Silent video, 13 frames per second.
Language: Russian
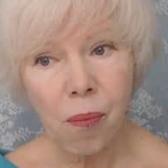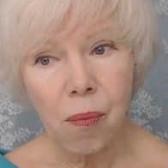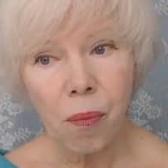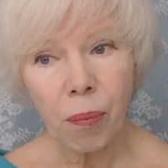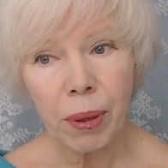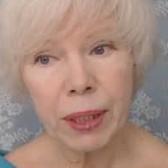
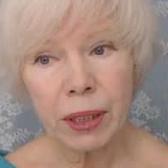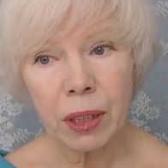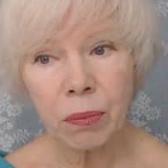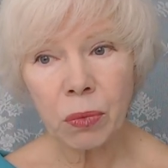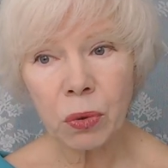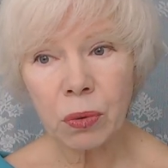
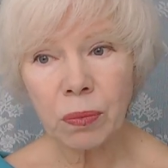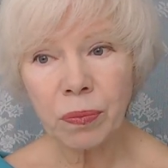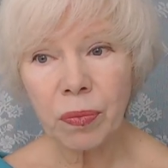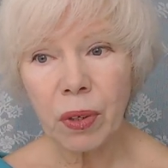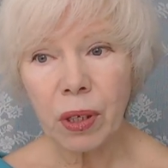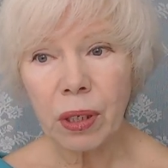Поэтому
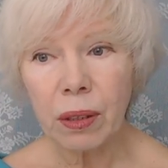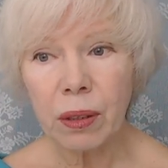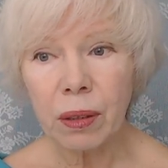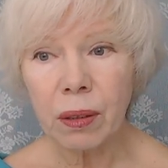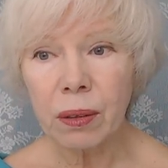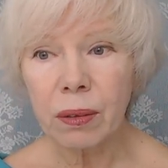
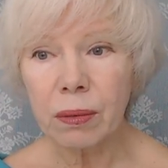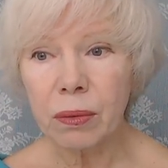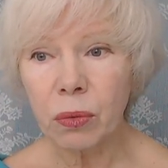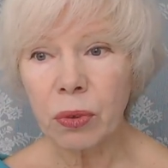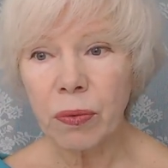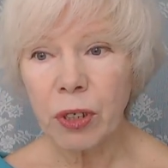э,
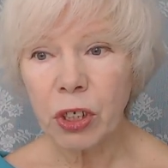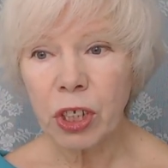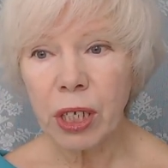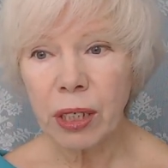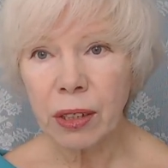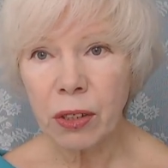
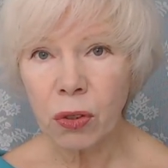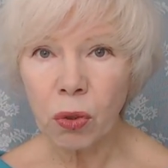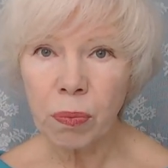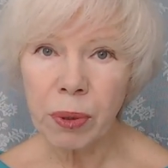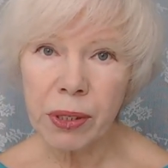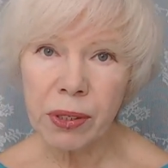утверждать на
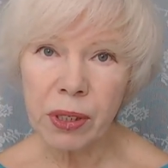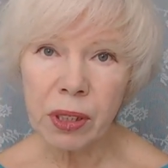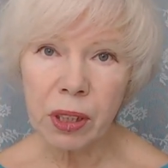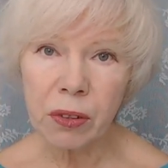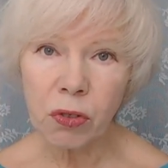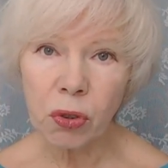
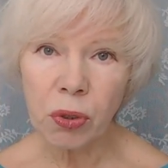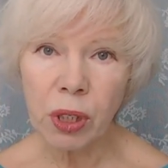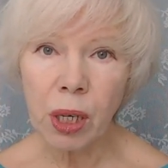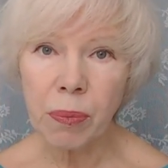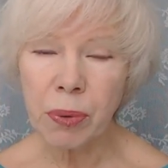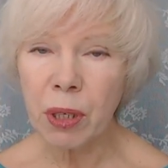100%, что
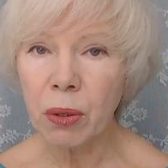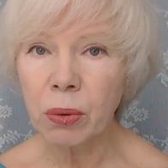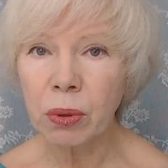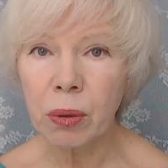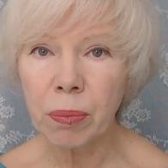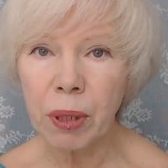я
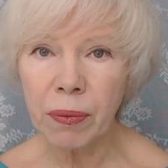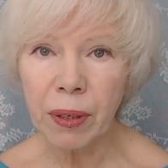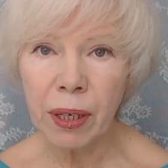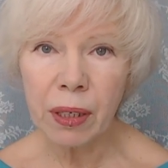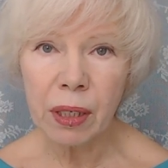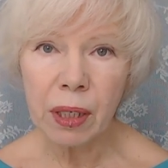абсолютно
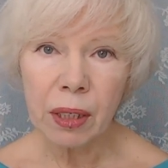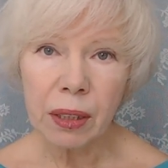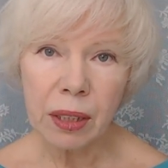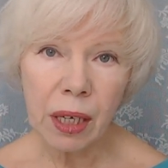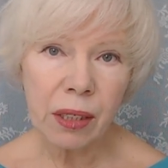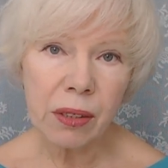права,
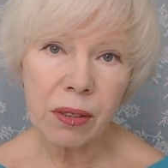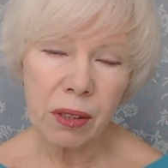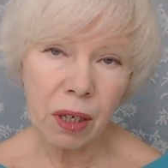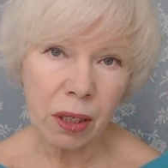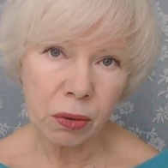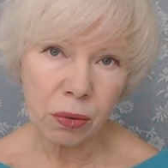я не
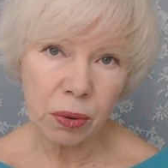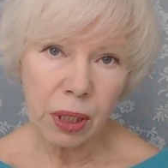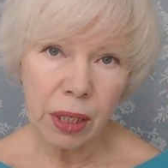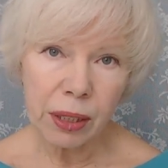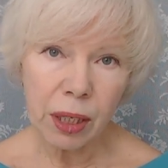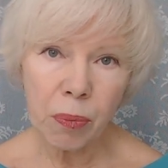стану.
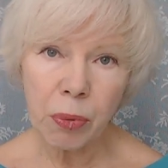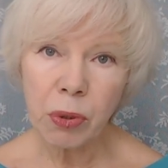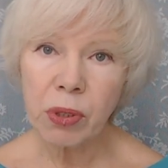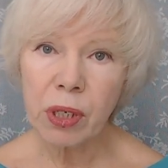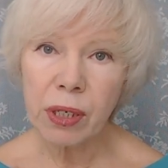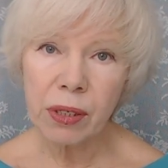Я
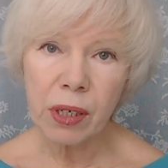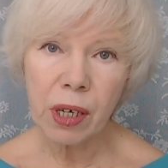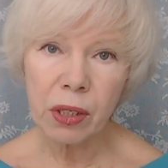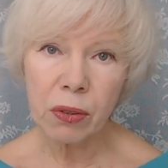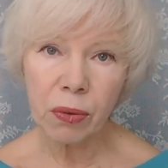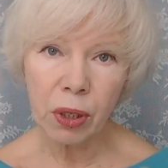просто
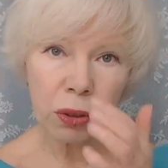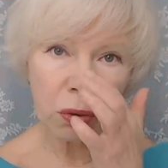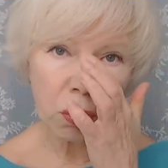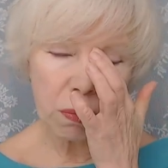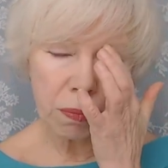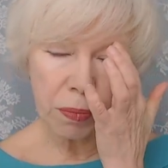рассказываю о
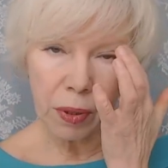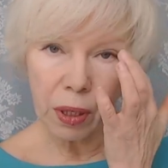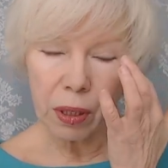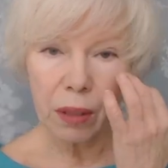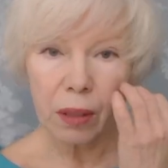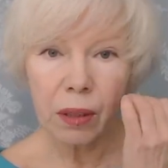том,
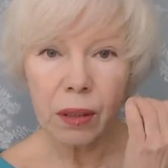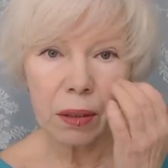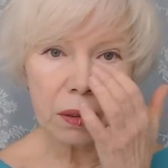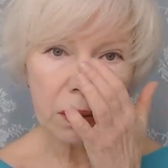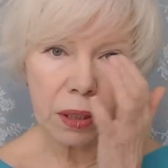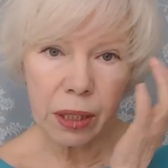
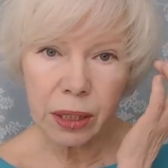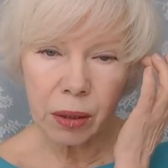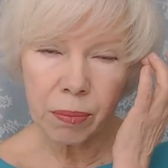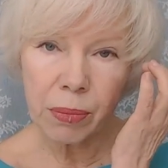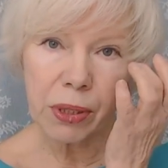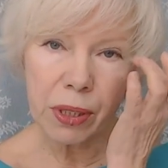э,
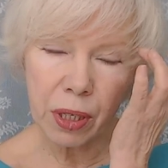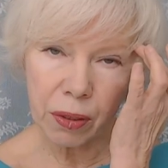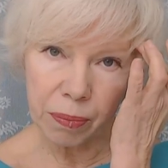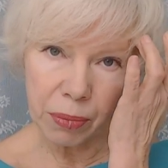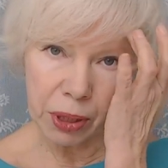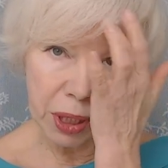каким мыслям
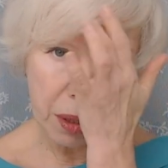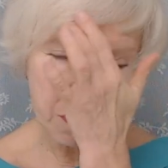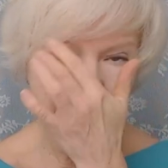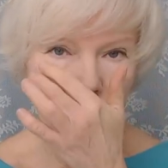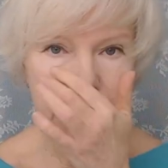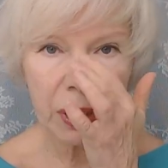меня
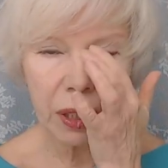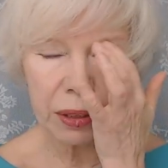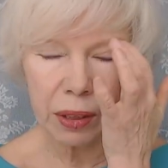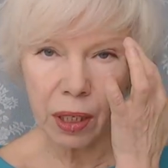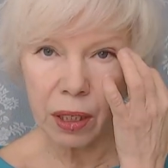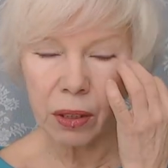привела
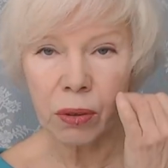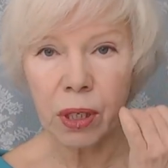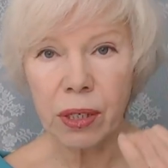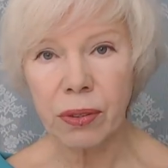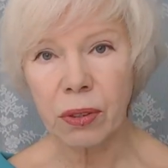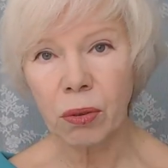та или
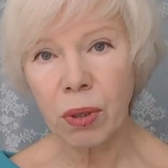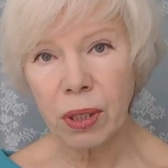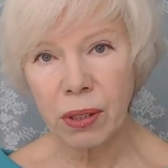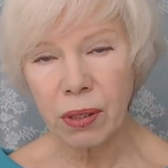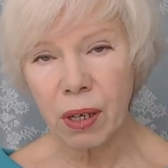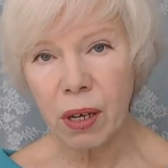иная
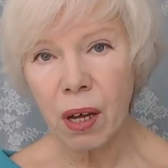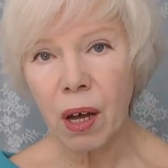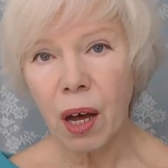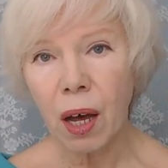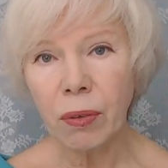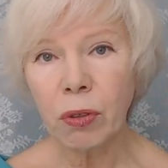ситуация,
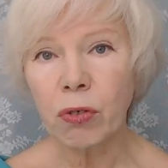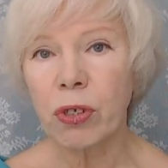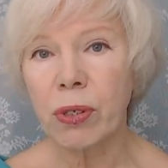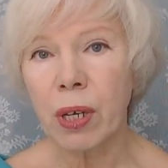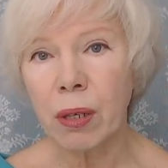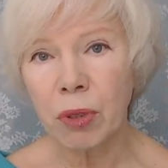а вы уже
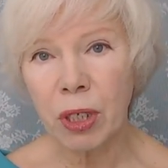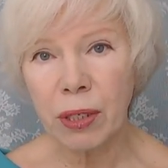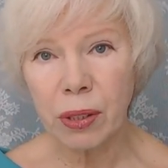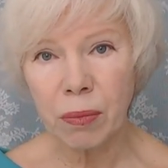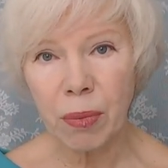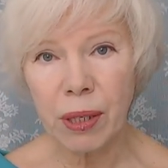сами для
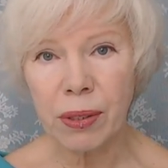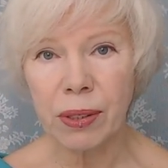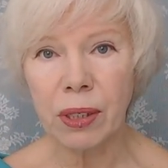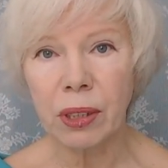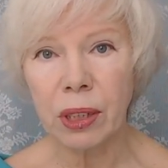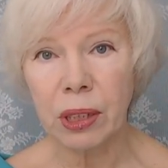себя
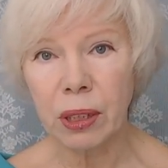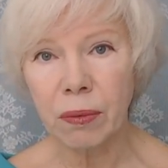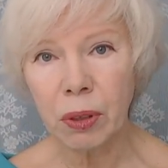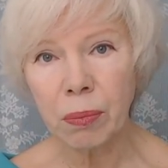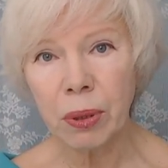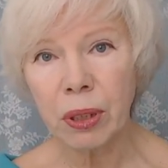сделаете
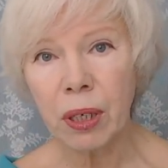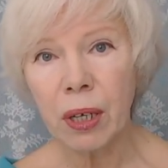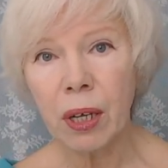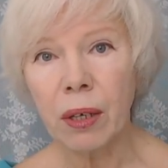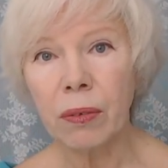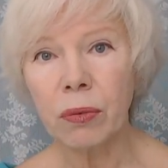выбор
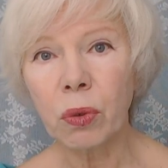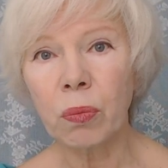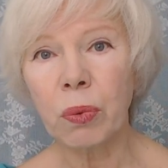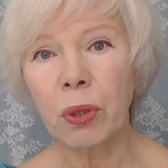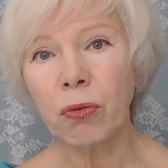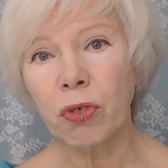в том
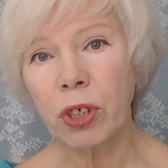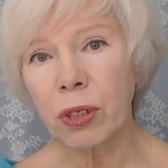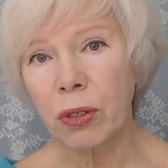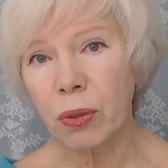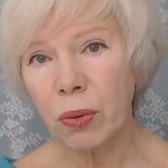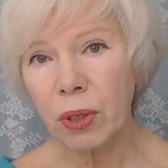ключе,
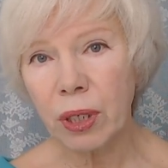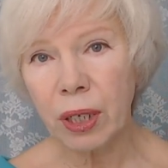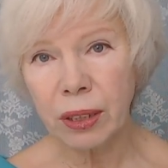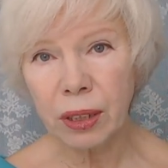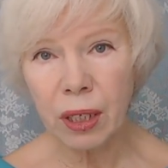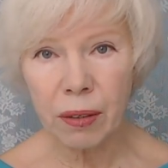насколько
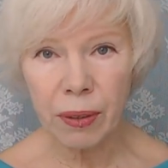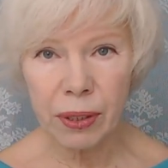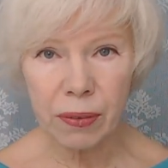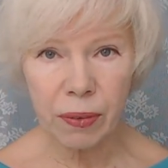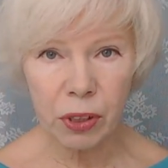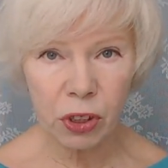они для вас
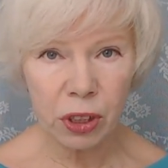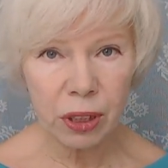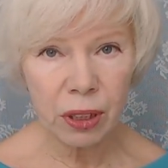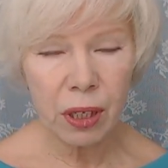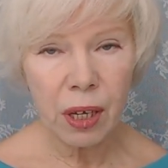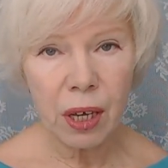важны –
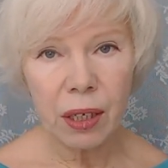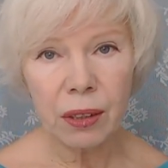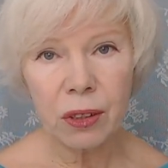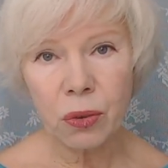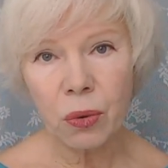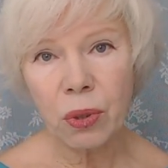и
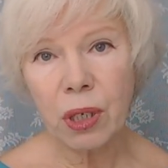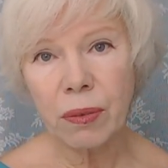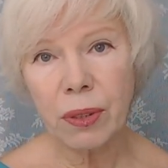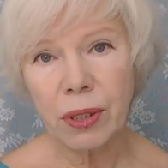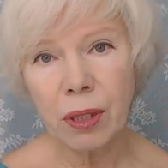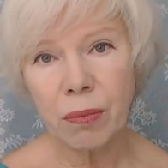насколько вы
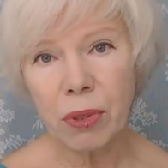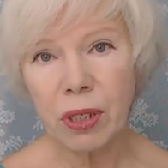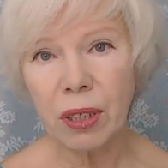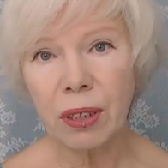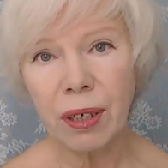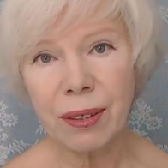с ними
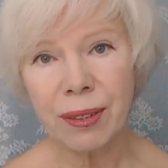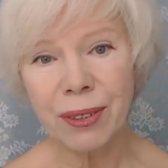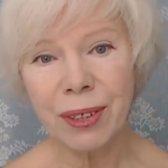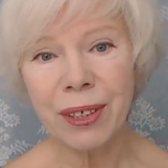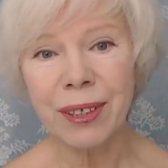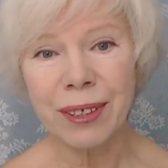
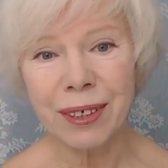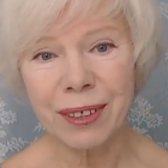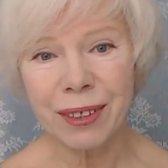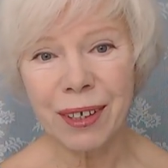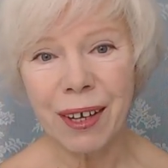согласны или нет.